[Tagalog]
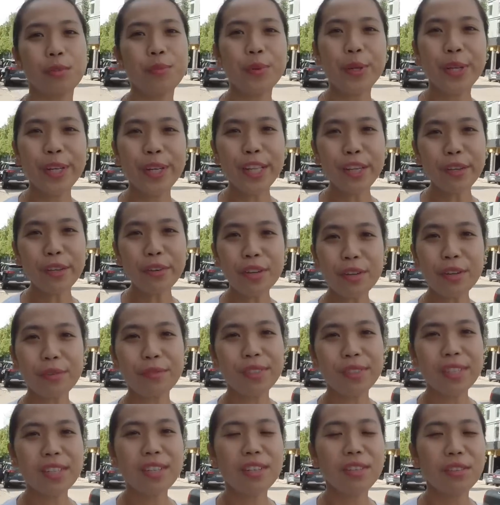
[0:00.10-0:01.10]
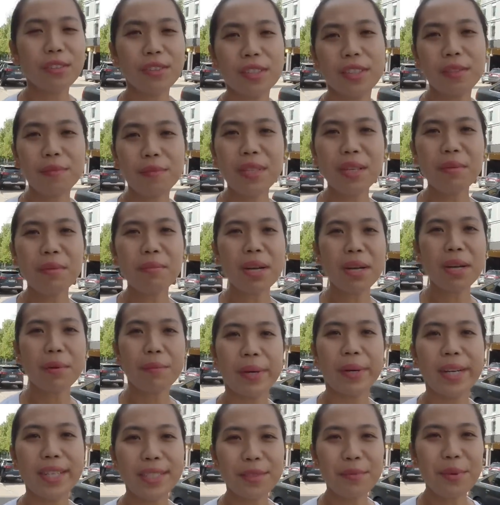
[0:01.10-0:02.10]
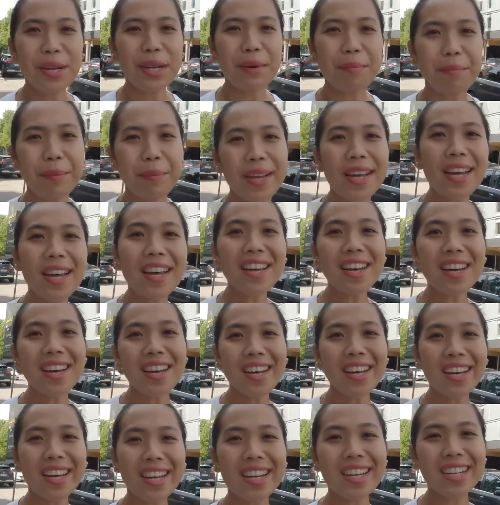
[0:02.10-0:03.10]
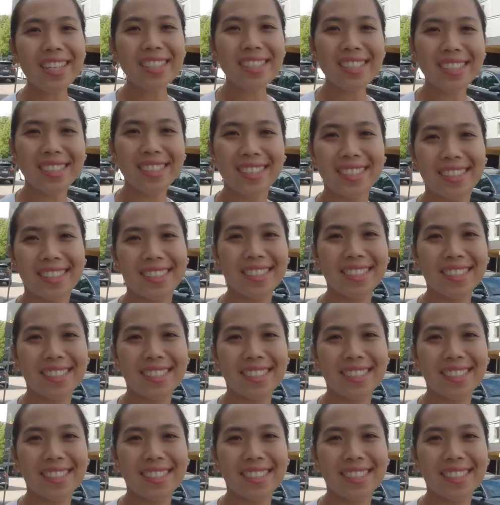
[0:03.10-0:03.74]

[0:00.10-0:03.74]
Good morning, good afternoon, good evening mga Mars, mga Pars!